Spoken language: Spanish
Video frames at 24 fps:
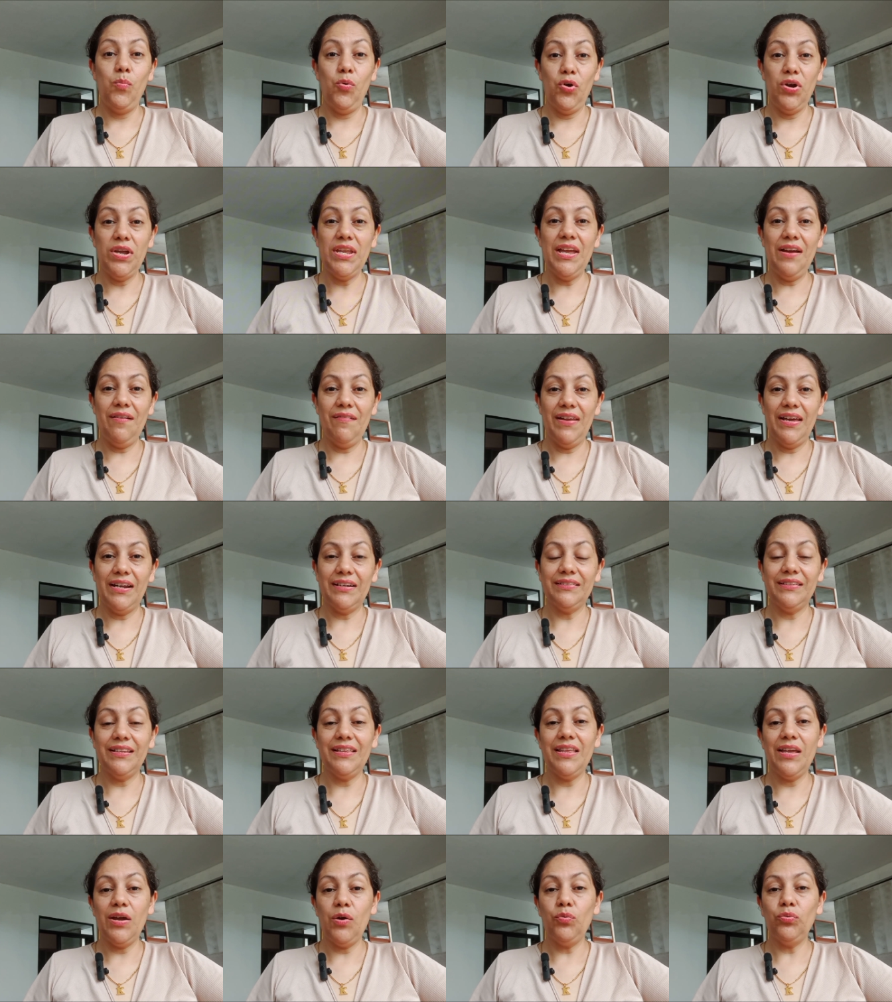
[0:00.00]
Voy a
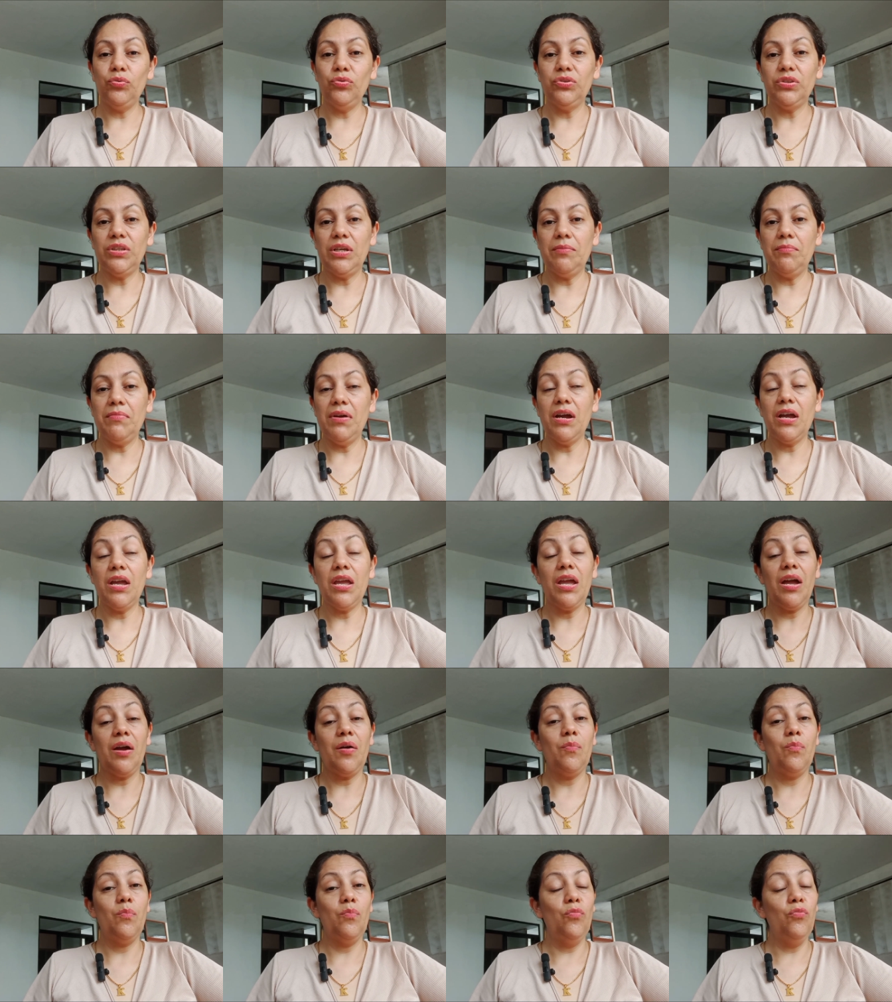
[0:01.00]
hablarte de un tema
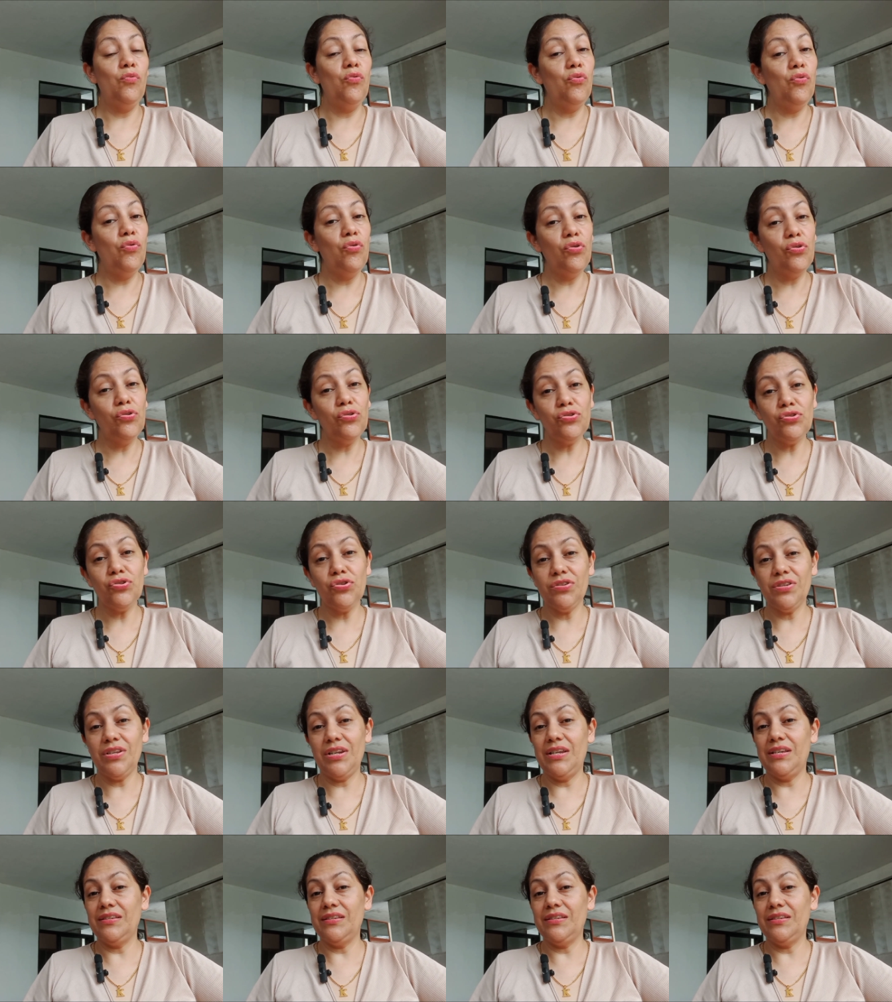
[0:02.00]
que a muchos